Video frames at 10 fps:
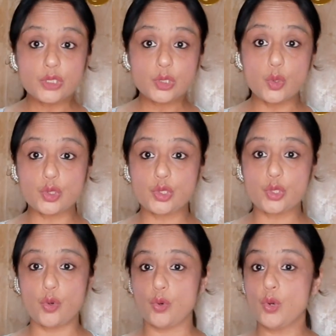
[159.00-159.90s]

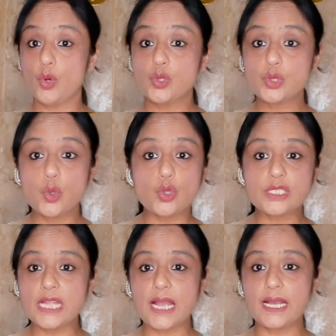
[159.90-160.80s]
सोचो
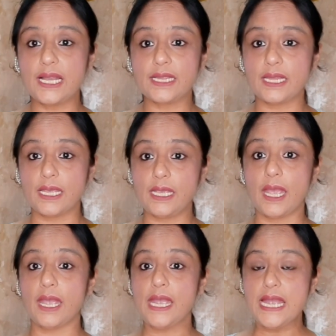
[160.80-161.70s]
सोचना गलत नहीं
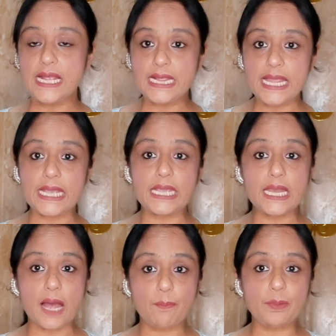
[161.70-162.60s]
है
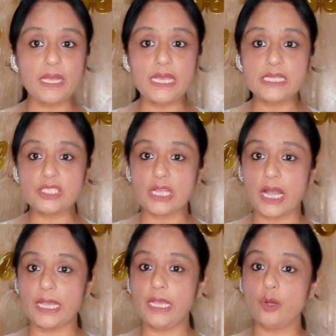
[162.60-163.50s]
लेकिन अपनी
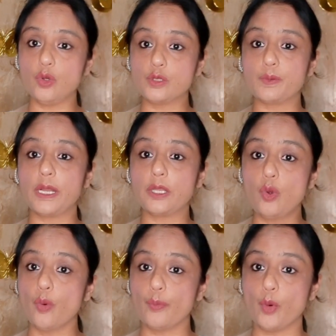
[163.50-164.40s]
इच्छाएं उस पर
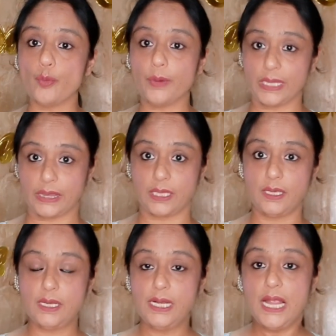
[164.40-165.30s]
थोपो मत
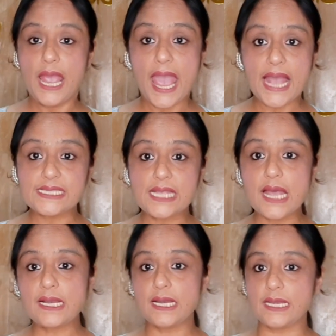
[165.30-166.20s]

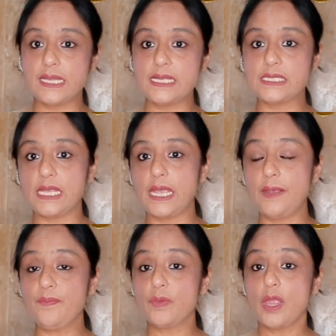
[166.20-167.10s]
ऐसा करने से
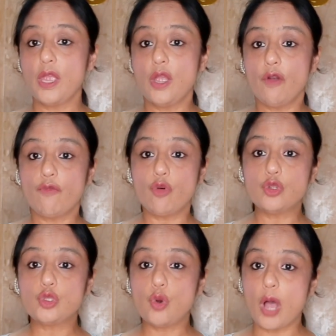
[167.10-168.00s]

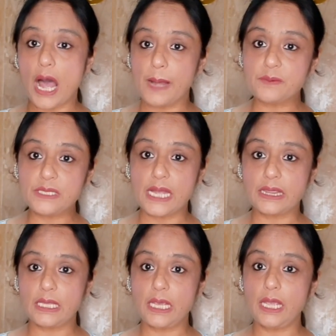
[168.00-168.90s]
वो जो आप
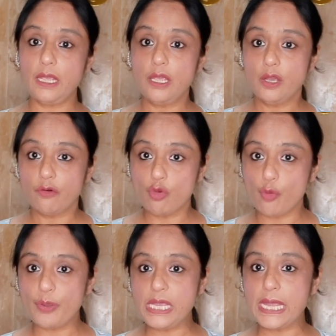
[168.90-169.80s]
चाहते हैं वो
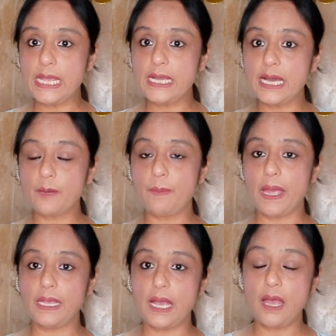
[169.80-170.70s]
भी नहीं कर
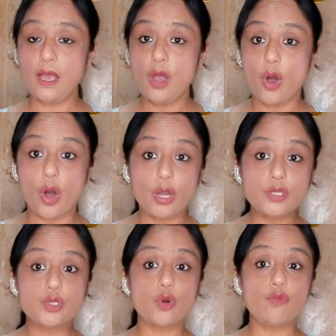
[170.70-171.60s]
पाएगा
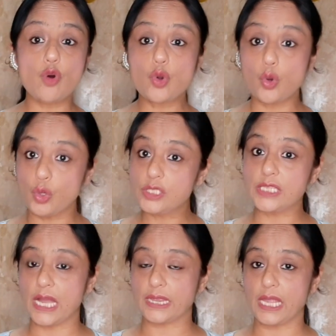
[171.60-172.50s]
और जो वो खुद
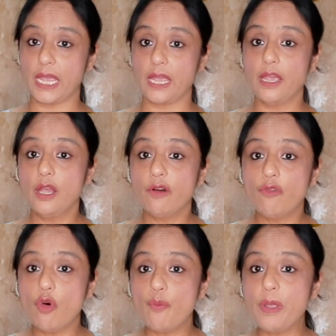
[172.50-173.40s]
चाहता है
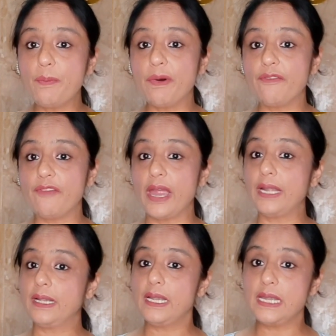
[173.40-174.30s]
वो भी
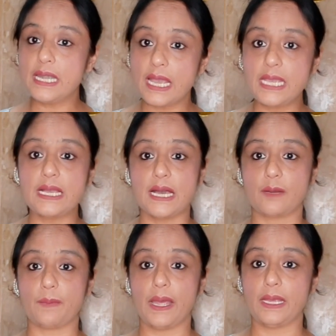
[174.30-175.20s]
परफेक्ट नहीं
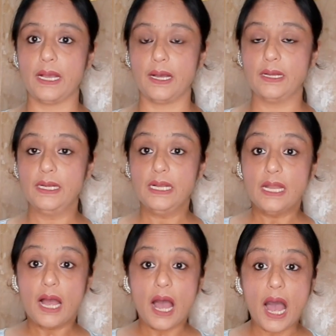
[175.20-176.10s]
कर पाएगा
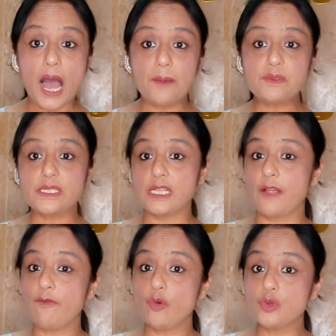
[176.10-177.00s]
आप
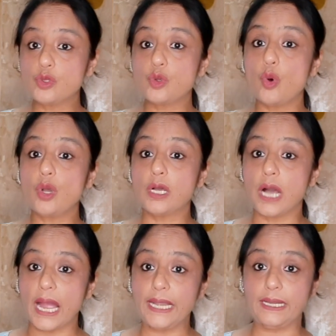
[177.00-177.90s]
सिर्फ उसको
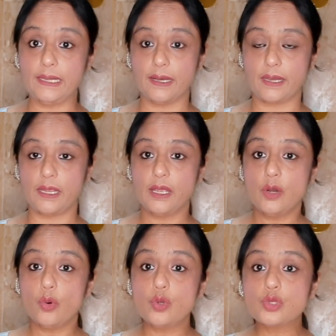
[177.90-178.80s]
गाइड करें
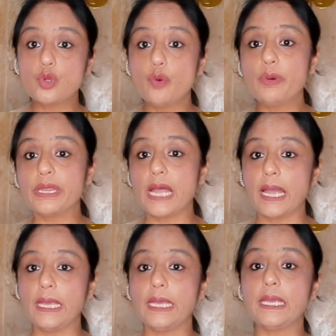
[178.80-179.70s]
उसको
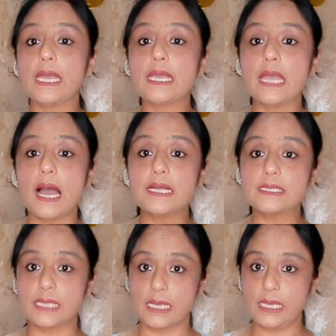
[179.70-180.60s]
बताएं कि क्या
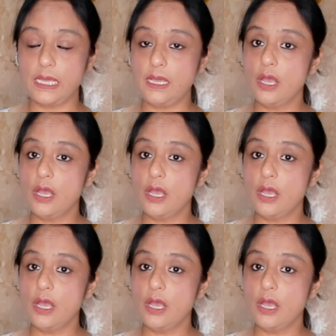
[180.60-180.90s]
सही